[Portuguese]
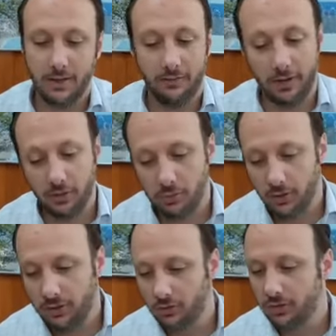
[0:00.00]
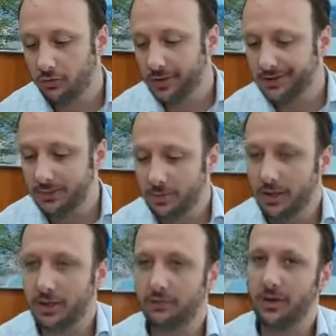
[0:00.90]
falando um pouquinho do que foi a
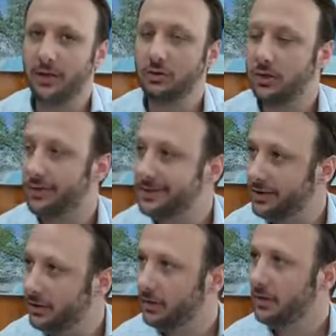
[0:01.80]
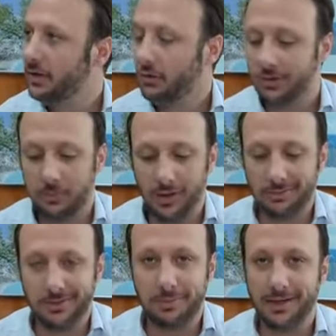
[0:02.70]
semana, falando do que vai ser os
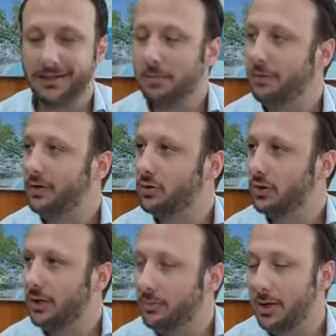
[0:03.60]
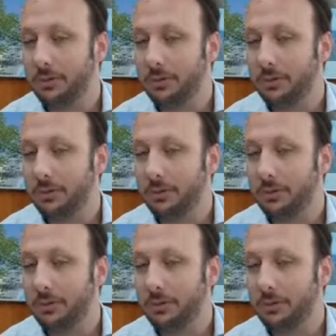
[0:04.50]
próximos passos da prefeitura também.